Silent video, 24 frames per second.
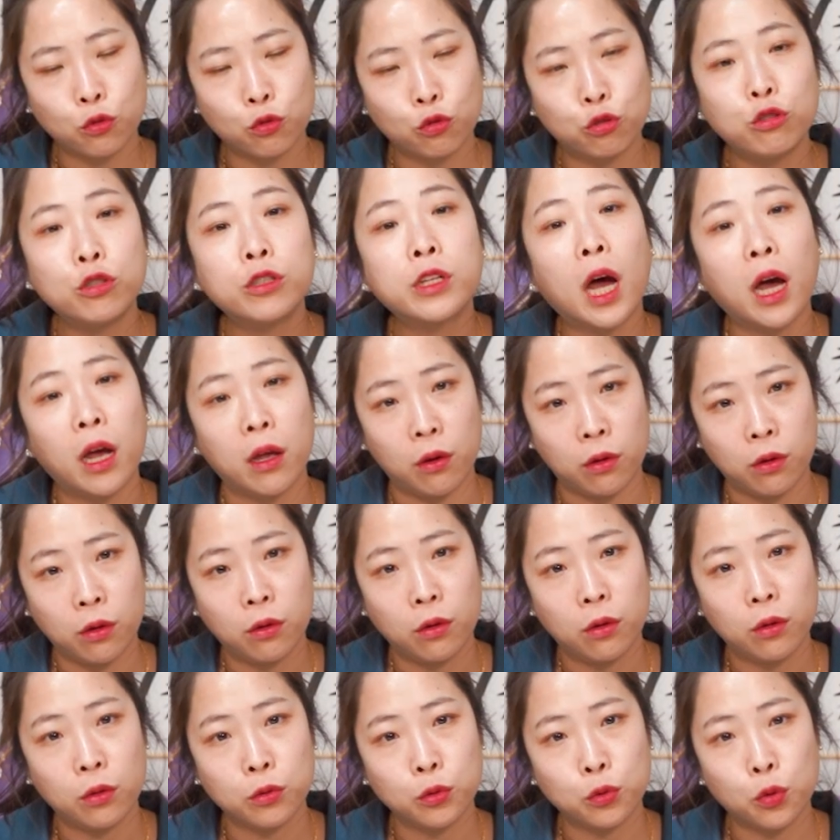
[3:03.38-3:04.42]
둘 다요.
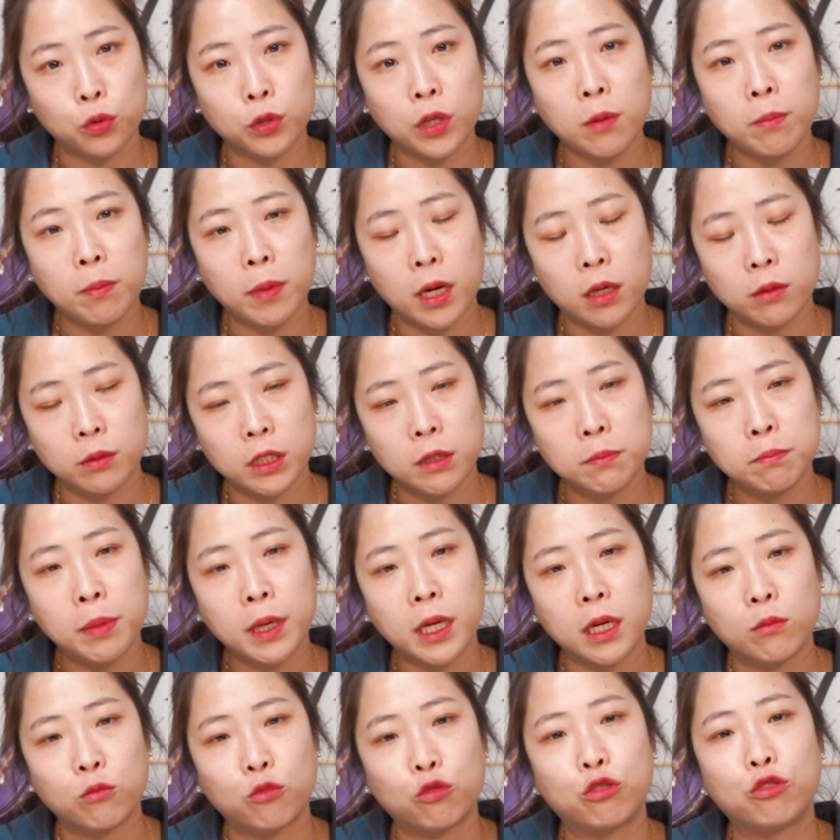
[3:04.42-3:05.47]
아. 조상바람,
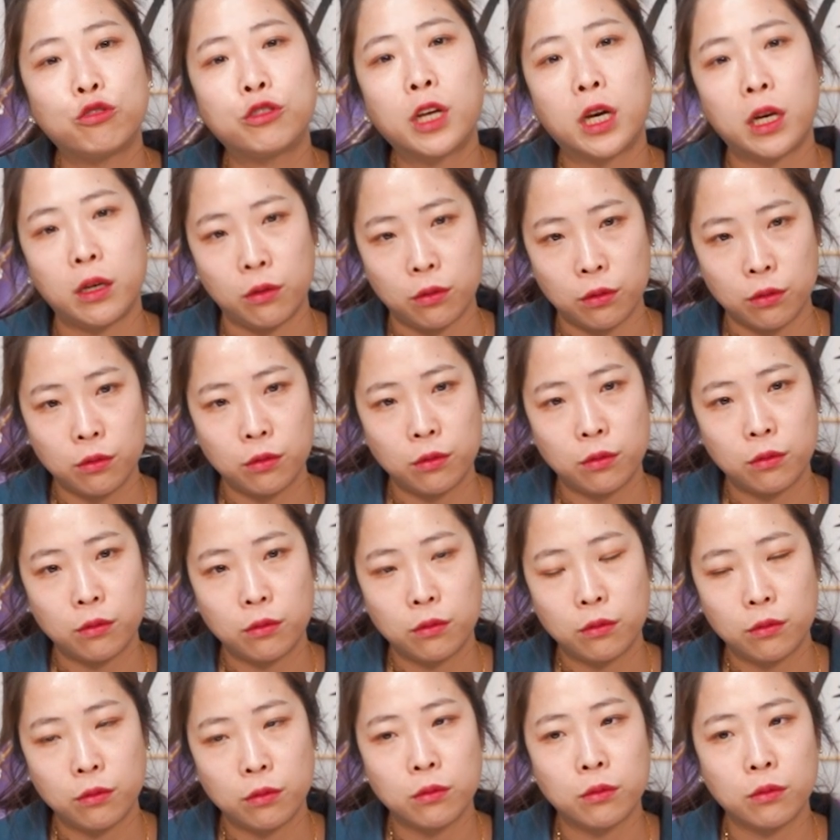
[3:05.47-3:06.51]
신바람 둘 다요.
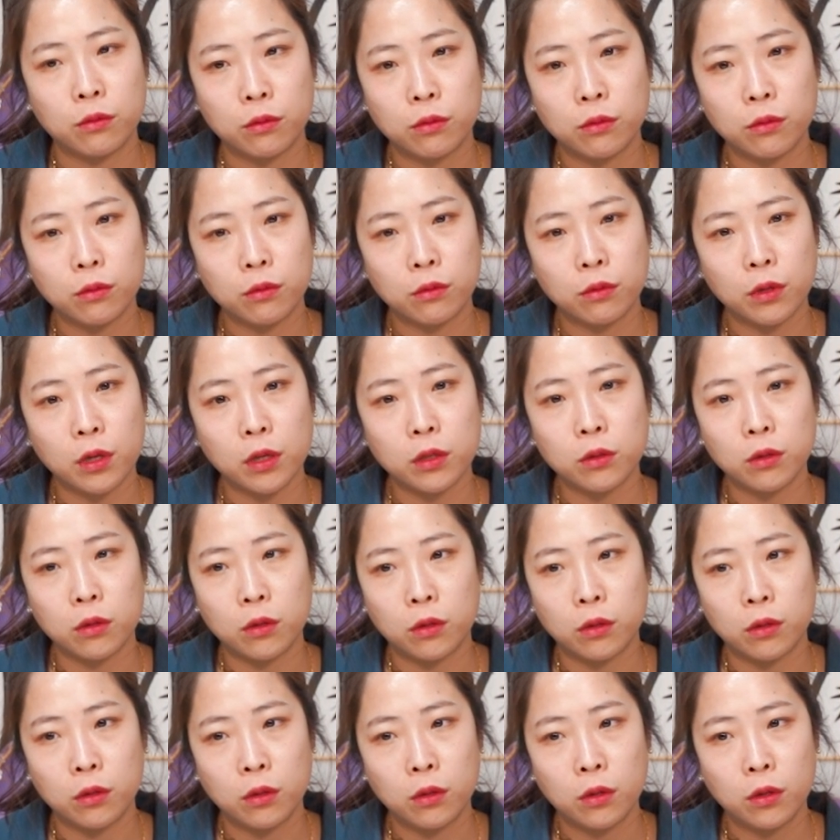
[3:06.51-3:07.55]
아. 응.
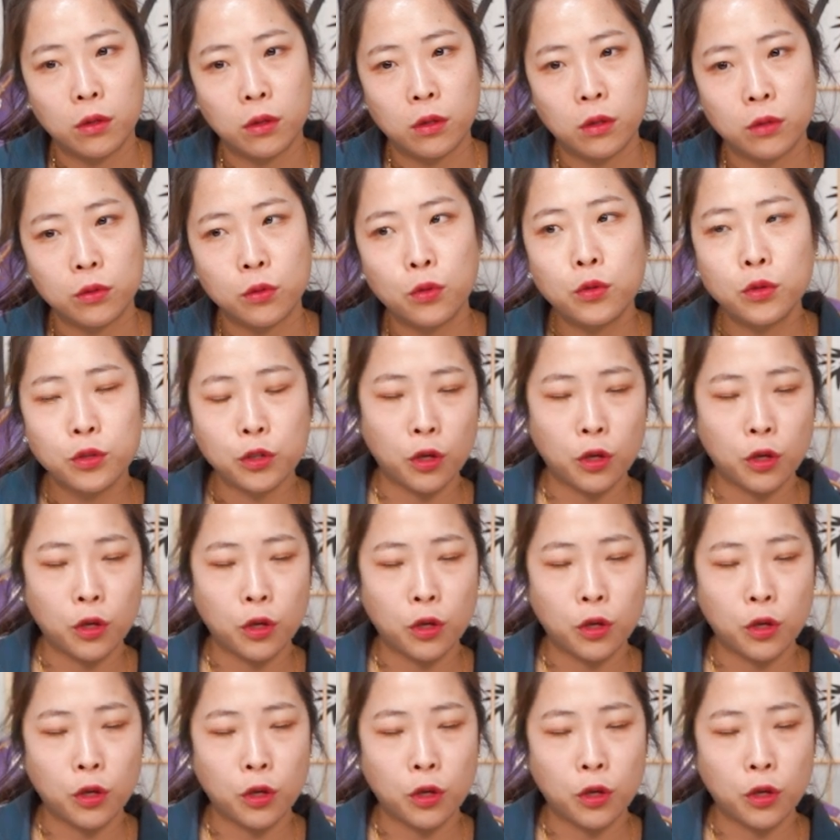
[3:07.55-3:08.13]
그래서 또